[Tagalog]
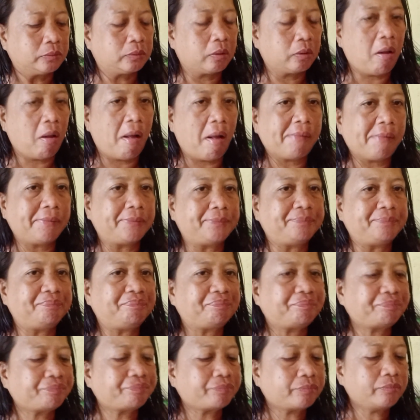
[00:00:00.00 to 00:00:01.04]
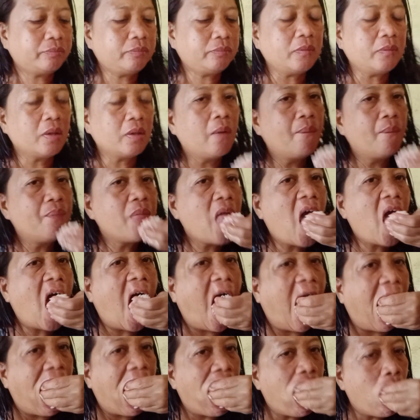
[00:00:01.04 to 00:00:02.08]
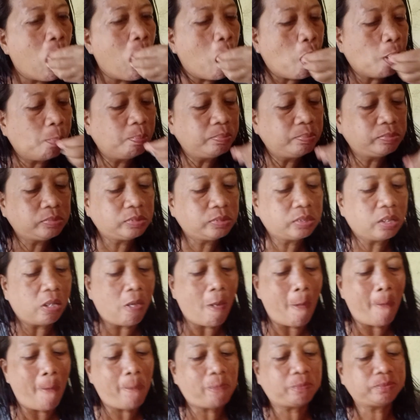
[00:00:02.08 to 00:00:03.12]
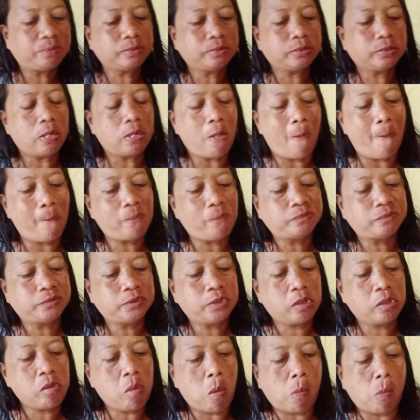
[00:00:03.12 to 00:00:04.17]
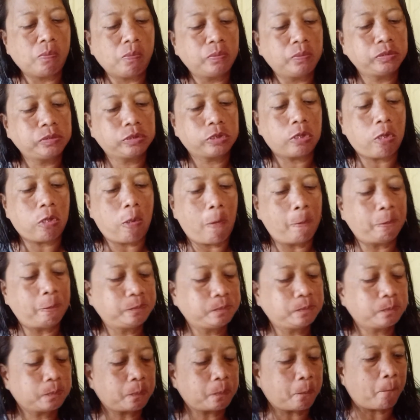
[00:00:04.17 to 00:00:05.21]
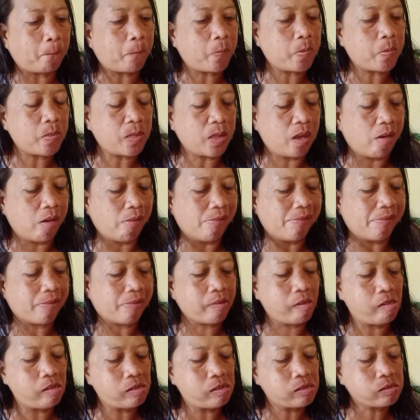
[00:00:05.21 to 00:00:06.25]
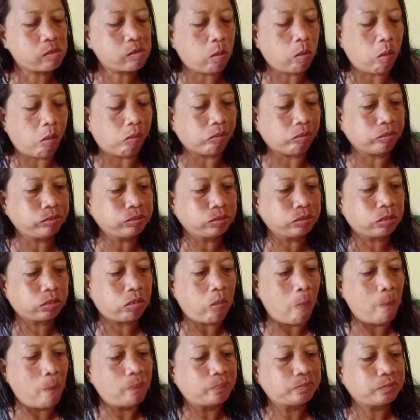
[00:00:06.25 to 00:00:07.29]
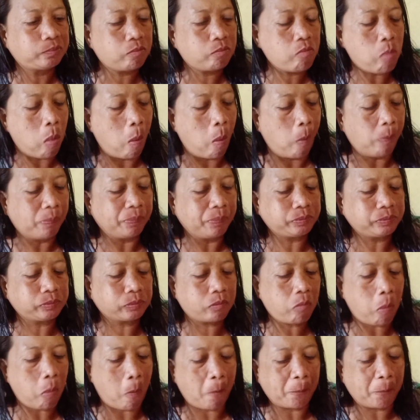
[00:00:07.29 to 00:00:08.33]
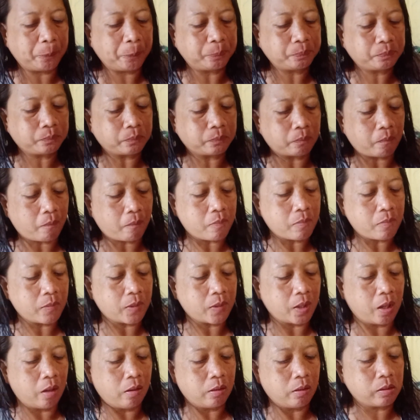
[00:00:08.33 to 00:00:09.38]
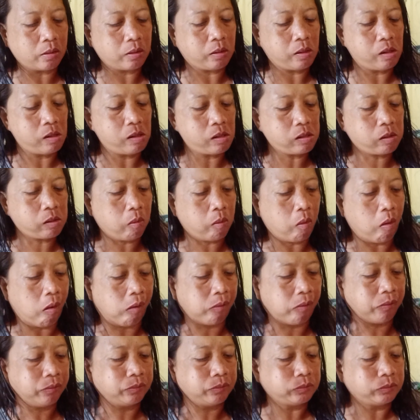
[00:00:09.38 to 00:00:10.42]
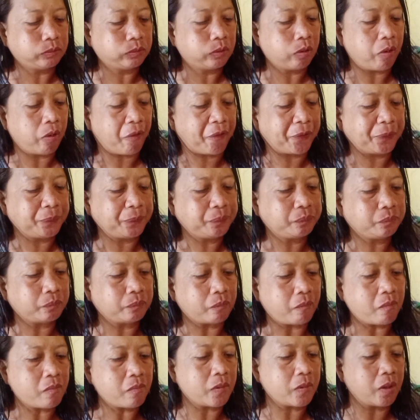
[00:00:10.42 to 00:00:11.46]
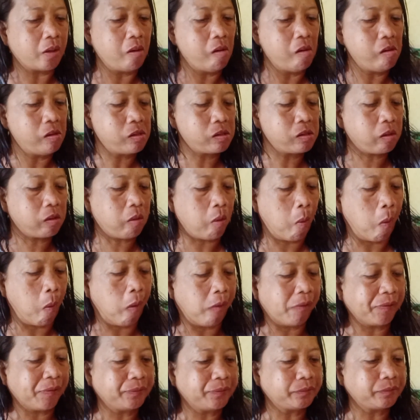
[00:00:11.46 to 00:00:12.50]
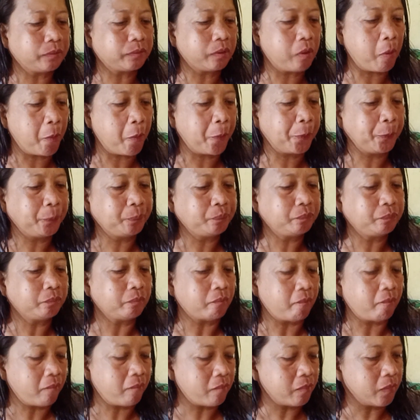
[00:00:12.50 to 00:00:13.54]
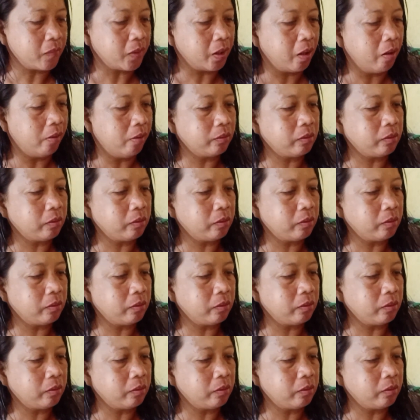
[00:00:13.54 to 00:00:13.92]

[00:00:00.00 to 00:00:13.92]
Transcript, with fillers: Ngayon lang ulit ako nakaluto ng ganito. Kasi nagkasakit kasi kaya say nahilugan mo. Kaya ngayon, okay okay naman na. Thank you Lord. Ayan.